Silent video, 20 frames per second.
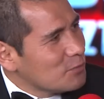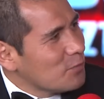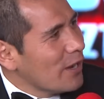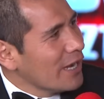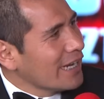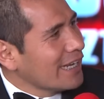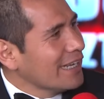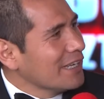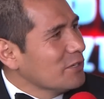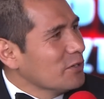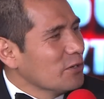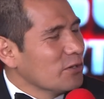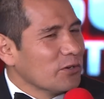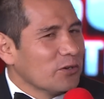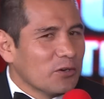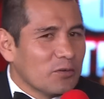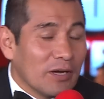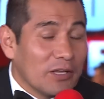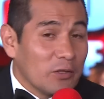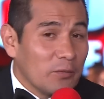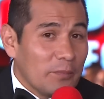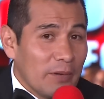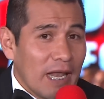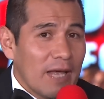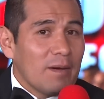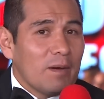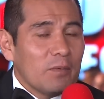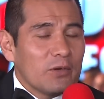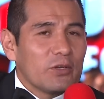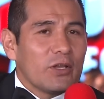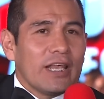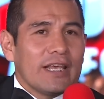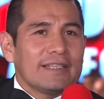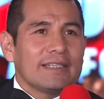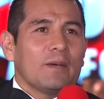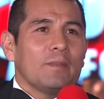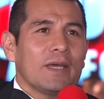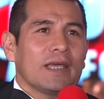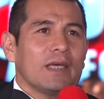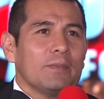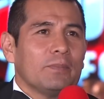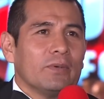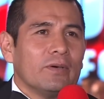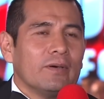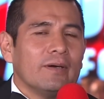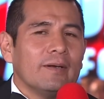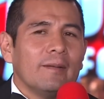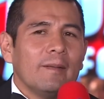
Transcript: igual que yo, ¿no? Cuando peleábamos yo le decía a mi equipo,